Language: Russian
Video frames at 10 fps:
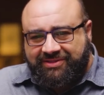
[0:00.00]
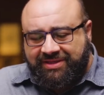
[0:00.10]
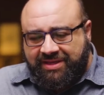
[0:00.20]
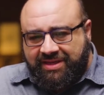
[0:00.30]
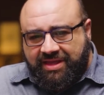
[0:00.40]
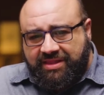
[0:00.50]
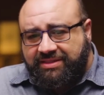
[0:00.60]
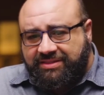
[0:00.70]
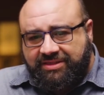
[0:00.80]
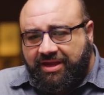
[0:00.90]
Другими
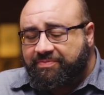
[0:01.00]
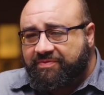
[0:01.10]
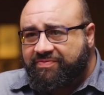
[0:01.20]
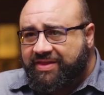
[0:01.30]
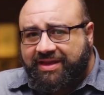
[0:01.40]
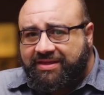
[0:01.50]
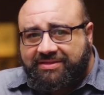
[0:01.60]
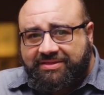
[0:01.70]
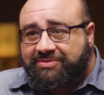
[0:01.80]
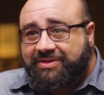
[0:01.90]
словами, люди все еще не могут
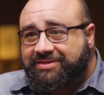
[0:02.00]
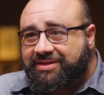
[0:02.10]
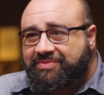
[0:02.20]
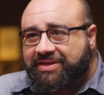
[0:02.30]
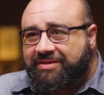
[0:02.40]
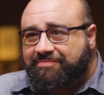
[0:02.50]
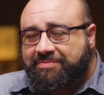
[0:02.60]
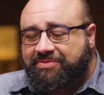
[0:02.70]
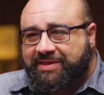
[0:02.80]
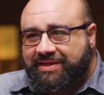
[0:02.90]
ответить на подобные
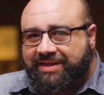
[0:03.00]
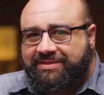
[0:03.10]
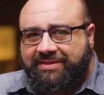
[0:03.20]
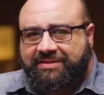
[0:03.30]
вопросы.